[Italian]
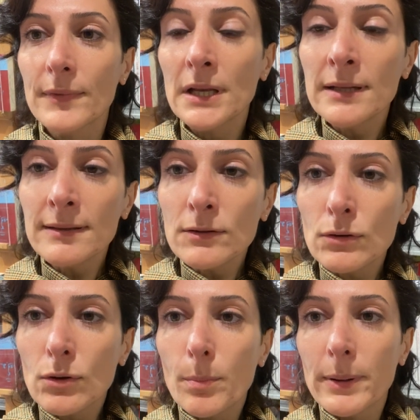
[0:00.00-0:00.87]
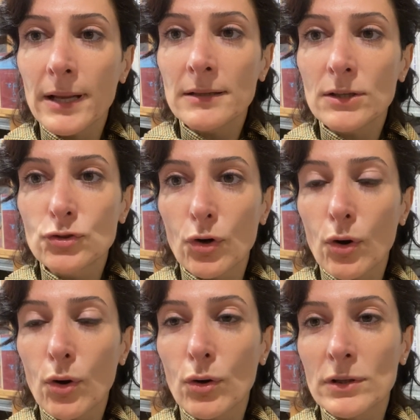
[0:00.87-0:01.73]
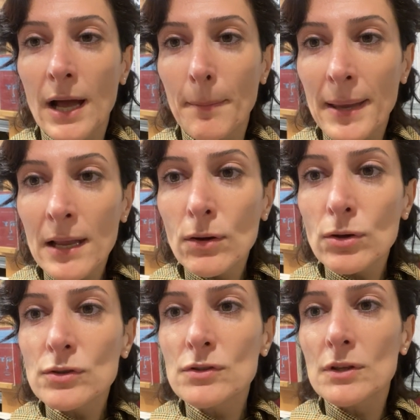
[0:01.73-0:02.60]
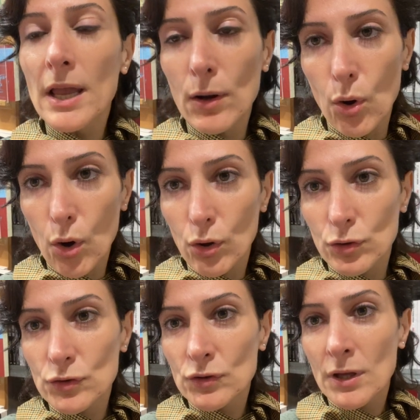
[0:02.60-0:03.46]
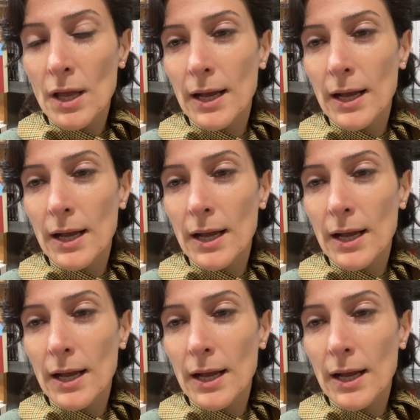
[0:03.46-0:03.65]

Il titolo prende gioco da Melos e Logos,